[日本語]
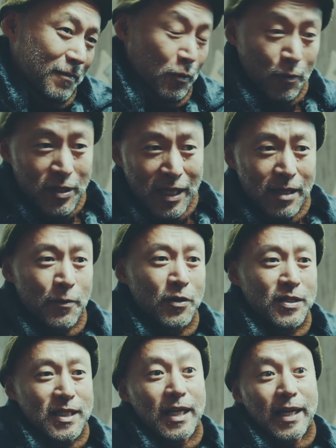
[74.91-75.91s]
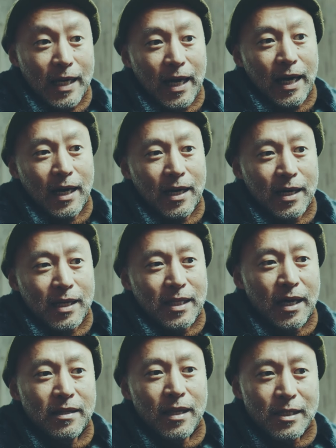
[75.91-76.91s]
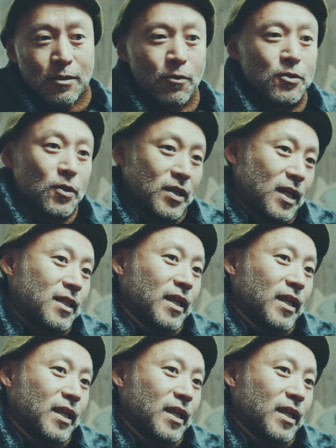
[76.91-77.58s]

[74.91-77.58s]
この建物自体が断熱構造になっ